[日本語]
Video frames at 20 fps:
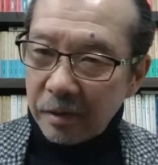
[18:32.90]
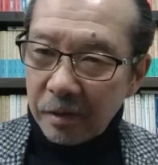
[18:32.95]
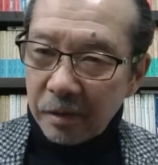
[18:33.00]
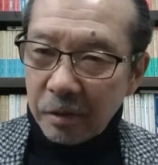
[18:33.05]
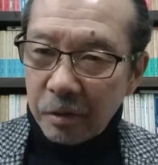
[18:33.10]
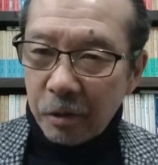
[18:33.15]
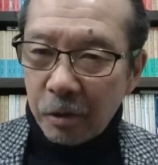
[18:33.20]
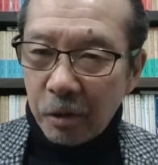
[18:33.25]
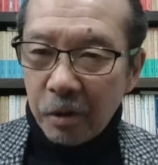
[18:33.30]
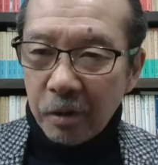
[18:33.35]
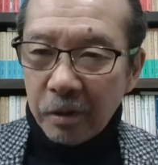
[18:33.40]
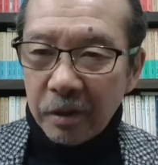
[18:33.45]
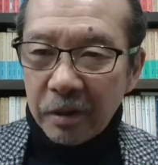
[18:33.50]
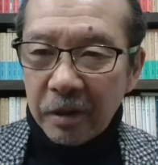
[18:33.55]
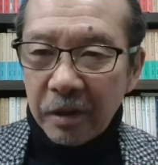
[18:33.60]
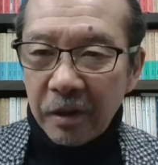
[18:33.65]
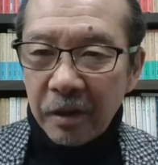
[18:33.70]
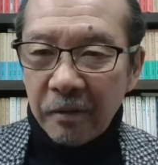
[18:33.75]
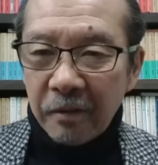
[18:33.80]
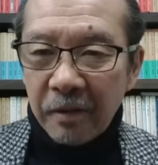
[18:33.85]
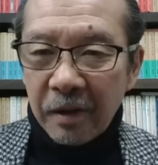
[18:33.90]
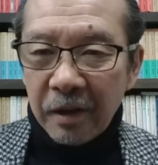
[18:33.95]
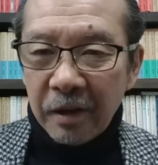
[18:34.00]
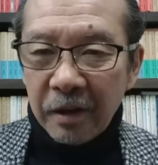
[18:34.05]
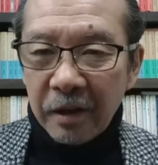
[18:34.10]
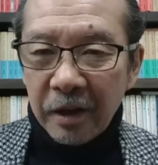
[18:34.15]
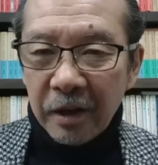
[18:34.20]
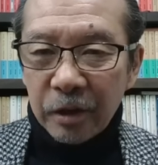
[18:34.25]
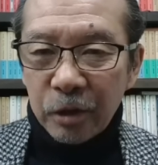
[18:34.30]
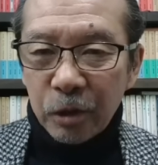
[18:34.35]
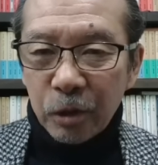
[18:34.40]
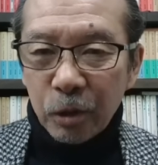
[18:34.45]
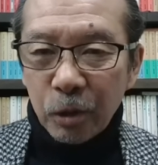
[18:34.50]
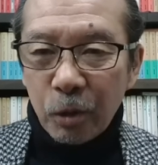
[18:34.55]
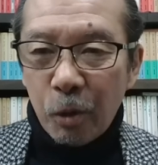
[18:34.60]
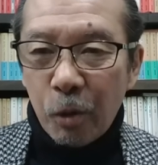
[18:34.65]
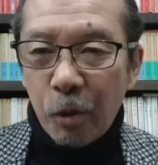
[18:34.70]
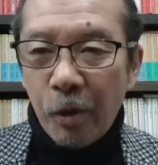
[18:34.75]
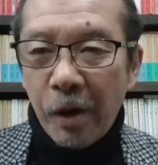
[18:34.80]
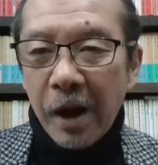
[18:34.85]
これはね、ちょっと
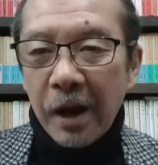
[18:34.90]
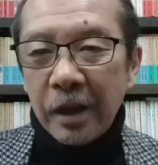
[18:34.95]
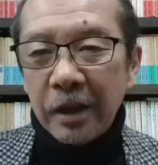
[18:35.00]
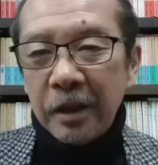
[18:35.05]
怖